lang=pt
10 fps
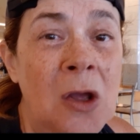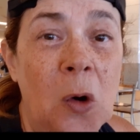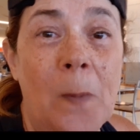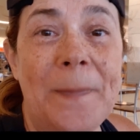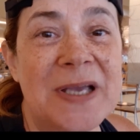
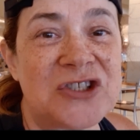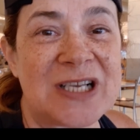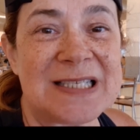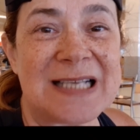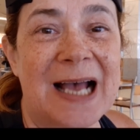o peixe
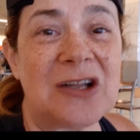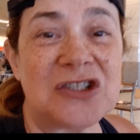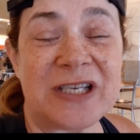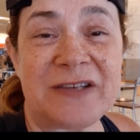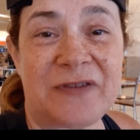assado,
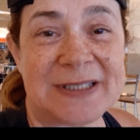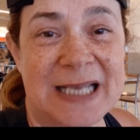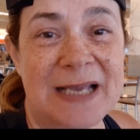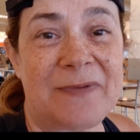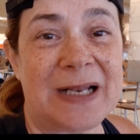achei,
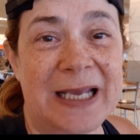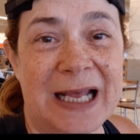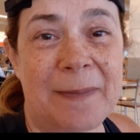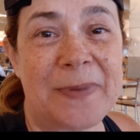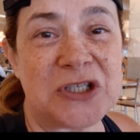falei que
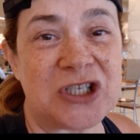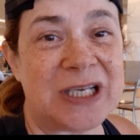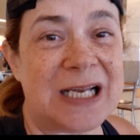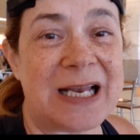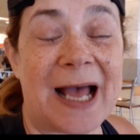era peixe
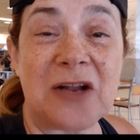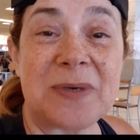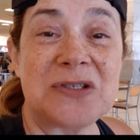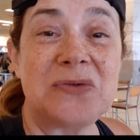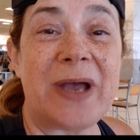grelhado,
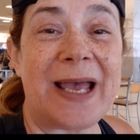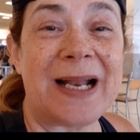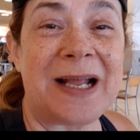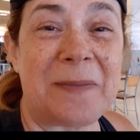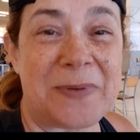mas não era,
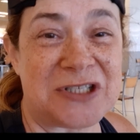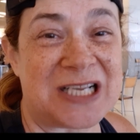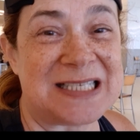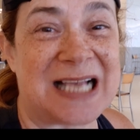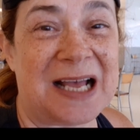era peixe
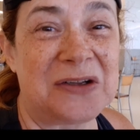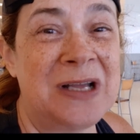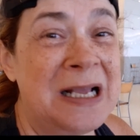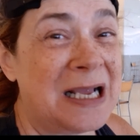assado.